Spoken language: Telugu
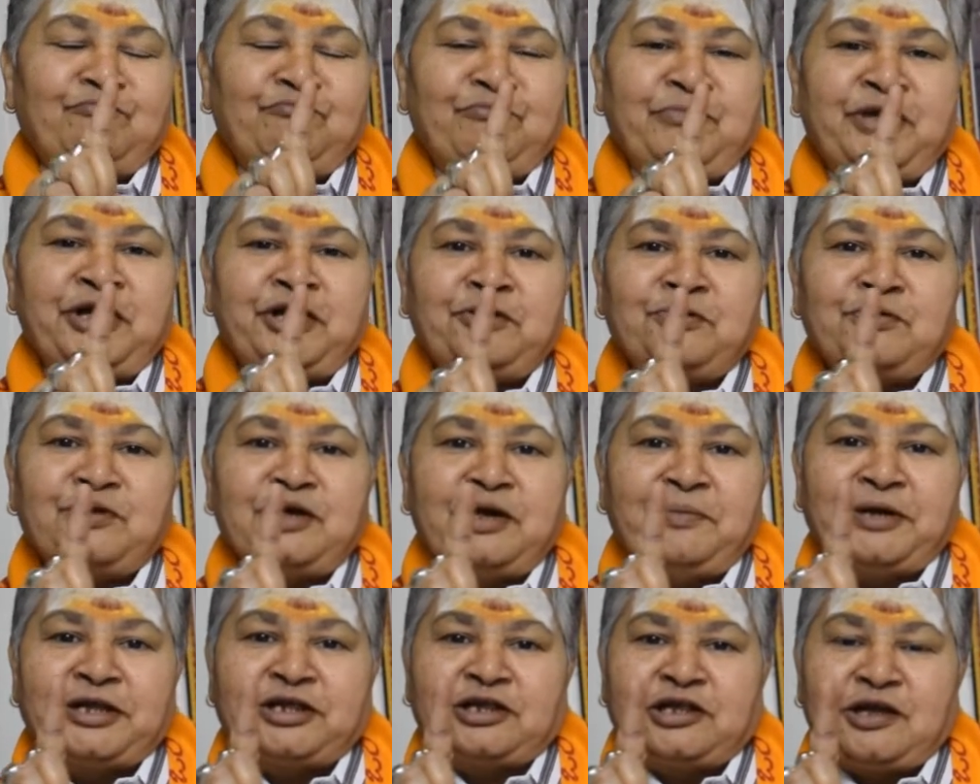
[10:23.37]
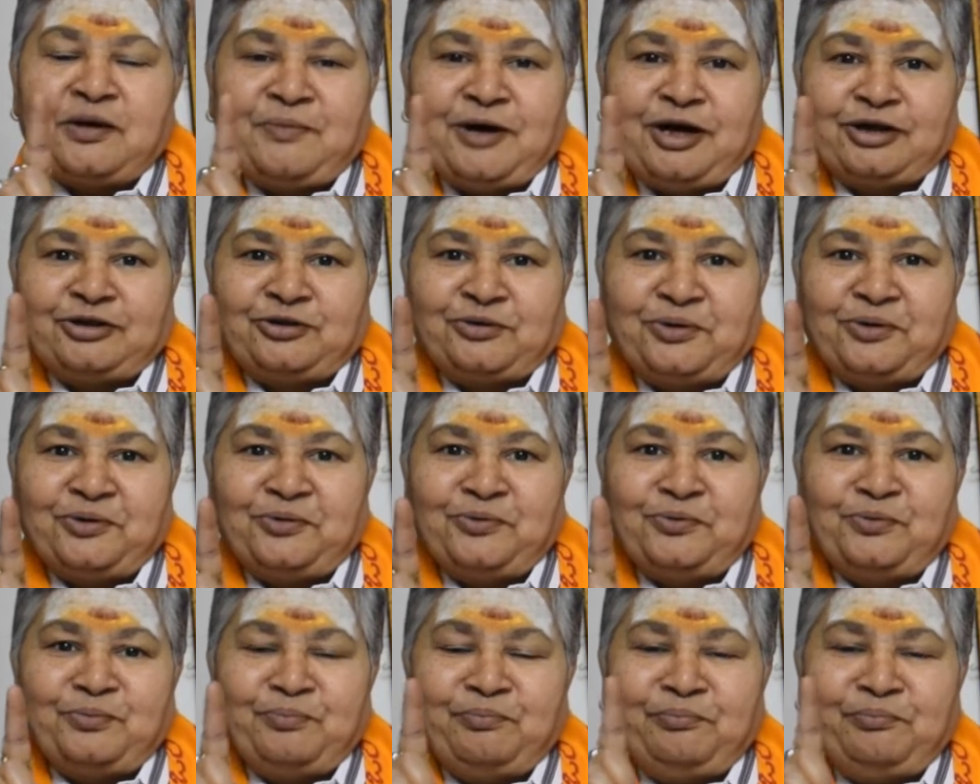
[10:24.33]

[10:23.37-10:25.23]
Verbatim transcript: మీరు నిమిత్త మాత్రులు